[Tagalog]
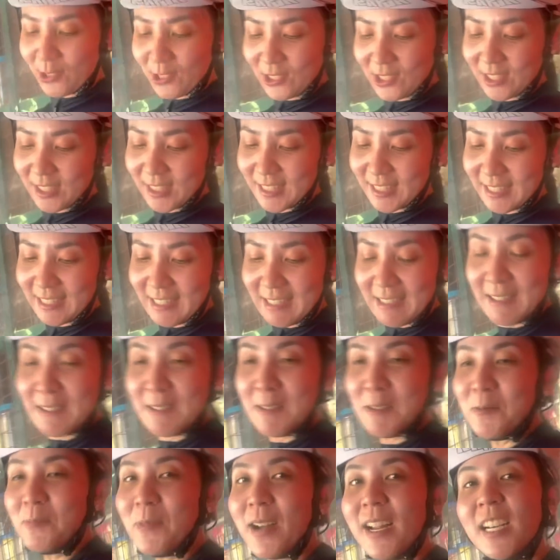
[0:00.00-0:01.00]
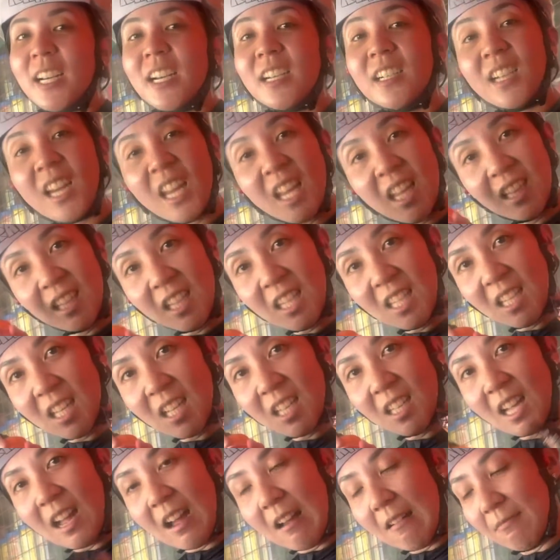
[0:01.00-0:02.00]
pagdating niya, ready na.
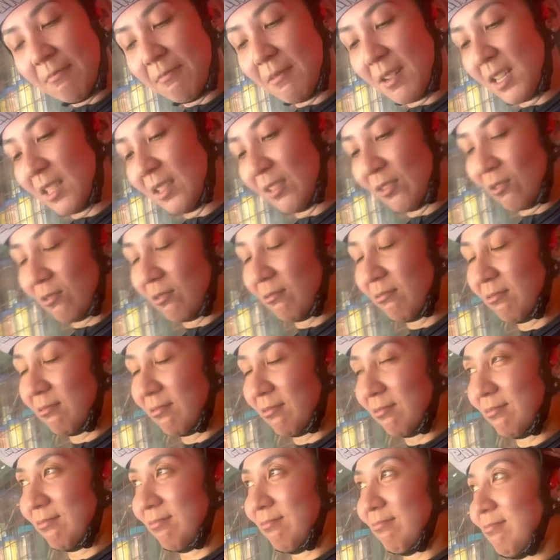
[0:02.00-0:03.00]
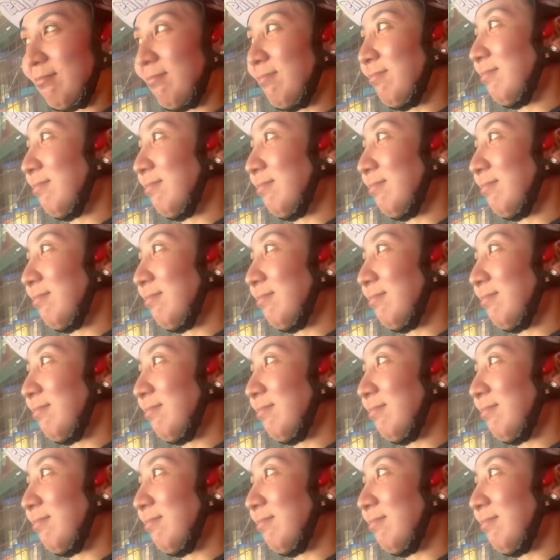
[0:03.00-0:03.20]
Oh.